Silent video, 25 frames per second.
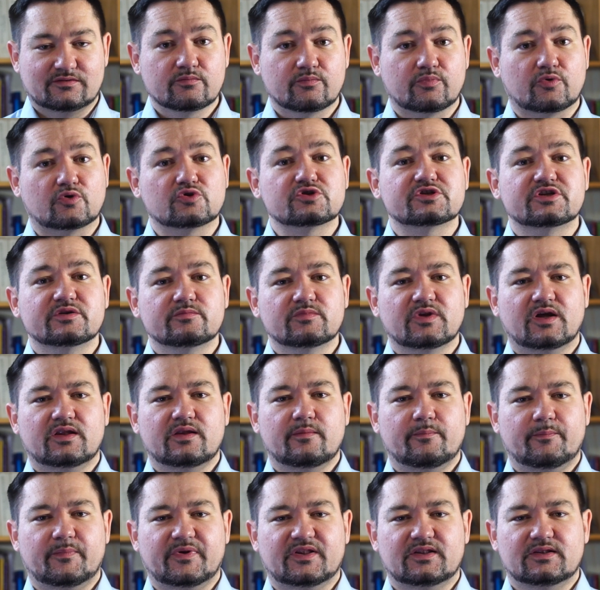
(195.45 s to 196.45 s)
просто им
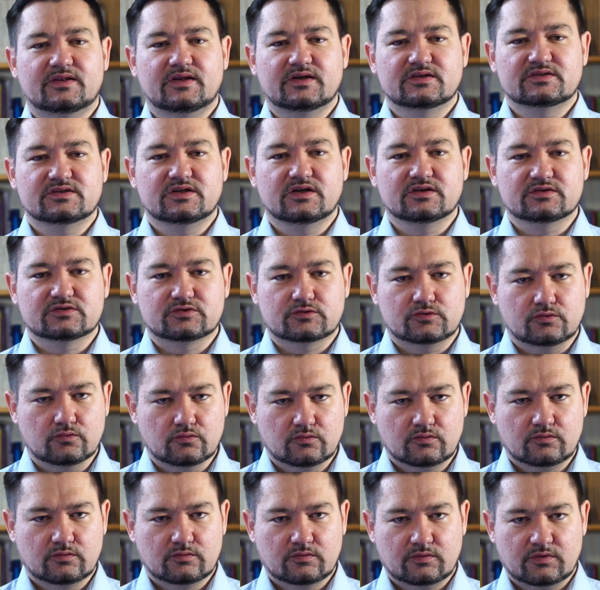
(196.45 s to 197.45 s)
надо поддать газку
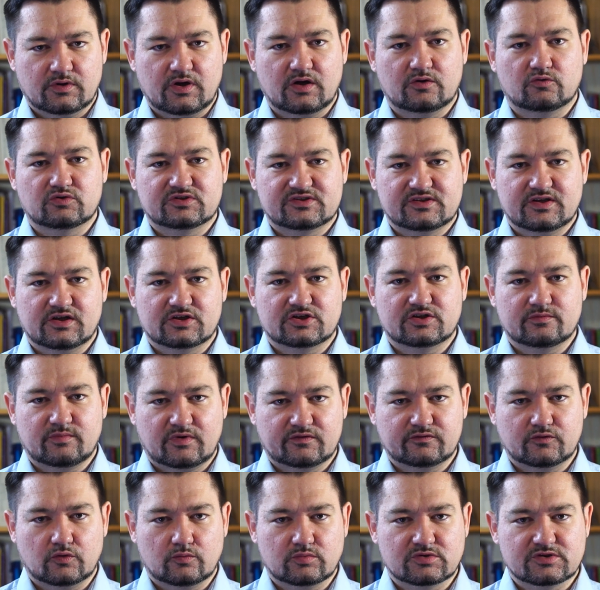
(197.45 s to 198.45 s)
как с нашим
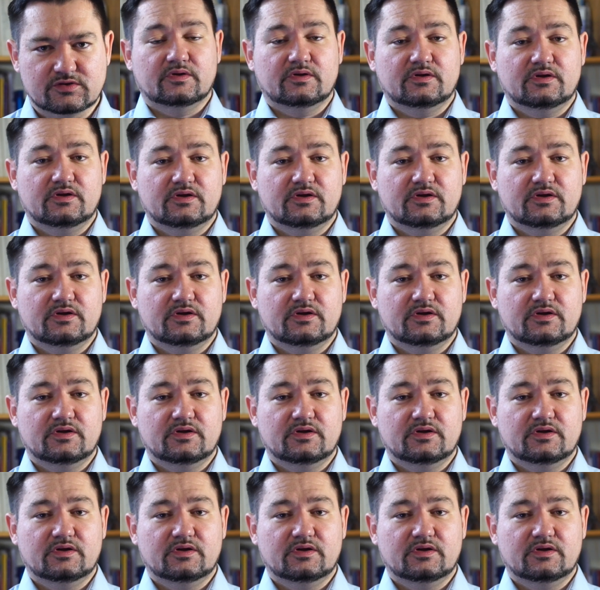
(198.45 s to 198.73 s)
автобусом.